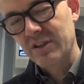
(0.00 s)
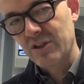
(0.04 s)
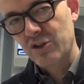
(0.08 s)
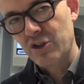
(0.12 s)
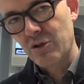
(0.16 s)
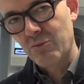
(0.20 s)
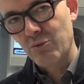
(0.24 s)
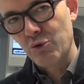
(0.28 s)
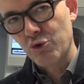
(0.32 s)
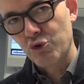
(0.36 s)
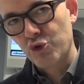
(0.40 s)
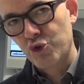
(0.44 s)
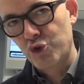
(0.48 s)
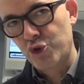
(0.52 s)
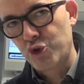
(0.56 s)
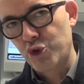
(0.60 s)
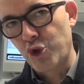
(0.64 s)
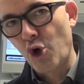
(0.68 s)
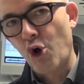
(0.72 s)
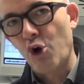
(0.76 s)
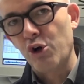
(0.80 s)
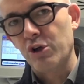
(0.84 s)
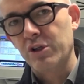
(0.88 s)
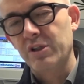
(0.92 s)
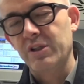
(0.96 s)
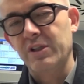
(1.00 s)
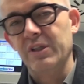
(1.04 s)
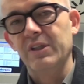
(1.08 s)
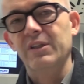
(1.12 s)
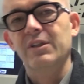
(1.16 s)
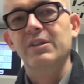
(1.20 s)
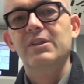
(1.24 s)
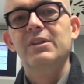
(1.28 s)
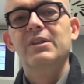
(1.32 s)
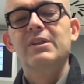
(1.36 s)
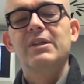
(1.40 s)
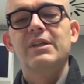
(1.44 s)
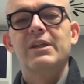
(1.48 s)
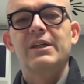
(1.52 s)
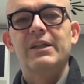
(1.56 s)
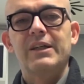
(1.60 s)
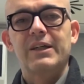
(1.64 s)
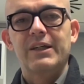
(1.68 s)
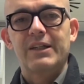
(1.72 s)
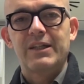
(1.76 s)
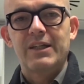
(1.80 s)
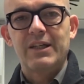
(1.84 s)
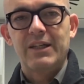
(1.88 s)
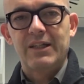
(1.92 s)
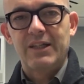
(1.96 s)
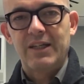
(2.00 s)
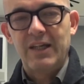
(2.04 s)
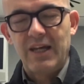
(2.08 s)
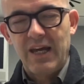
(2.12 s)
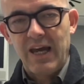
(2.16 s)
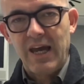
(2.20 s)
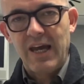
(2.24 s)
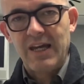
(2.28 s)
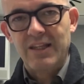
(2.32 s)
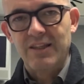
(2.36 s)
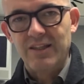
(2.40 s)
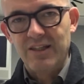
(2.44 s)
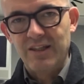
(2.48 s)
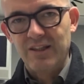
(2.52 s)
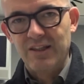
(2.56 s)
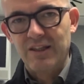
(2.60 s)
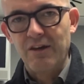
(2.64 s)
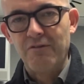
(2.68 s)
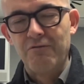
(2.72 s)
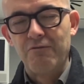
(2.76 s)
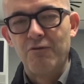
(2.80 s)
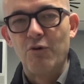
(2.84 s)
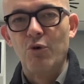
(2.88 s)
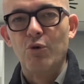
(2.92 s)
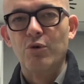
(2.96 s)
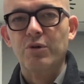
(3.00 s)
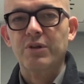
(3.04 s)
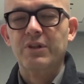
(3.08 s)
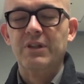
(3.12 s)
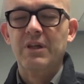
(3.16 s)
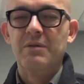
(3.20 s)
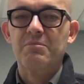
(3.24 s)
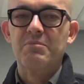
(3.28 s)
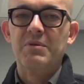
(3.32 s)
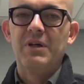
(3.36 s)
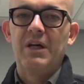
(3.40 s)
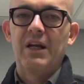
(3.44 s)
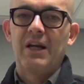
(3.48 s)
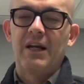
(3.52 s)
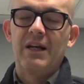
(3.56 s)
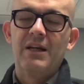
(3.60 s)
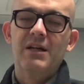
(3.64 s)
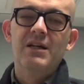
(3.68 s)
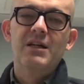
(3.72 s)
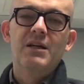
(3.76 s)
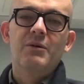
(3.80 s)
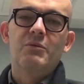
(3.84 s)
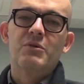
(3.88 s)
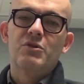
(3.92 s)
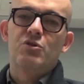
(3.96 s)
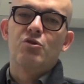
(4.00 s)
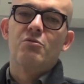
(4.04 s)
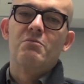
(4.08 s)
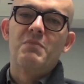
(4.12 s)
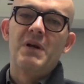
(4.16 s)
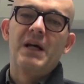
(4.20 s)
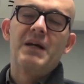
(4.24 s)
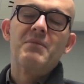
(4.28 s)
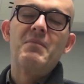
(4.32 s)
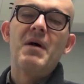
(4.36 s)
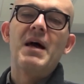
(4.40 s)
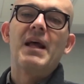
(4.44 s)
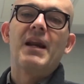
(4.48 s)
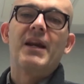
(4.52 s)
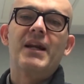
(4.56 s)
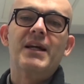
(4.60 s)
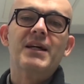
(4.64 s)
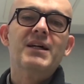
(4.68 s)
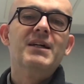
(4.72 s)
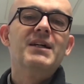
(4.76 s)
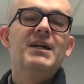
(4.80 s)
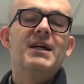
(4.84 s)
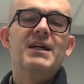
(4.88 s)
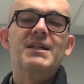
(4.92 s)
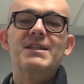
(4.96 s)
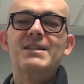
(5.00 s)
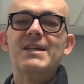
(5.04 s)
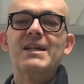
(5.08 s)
diciamo stock eh, che, che, è di default per questo BlackBerry eh,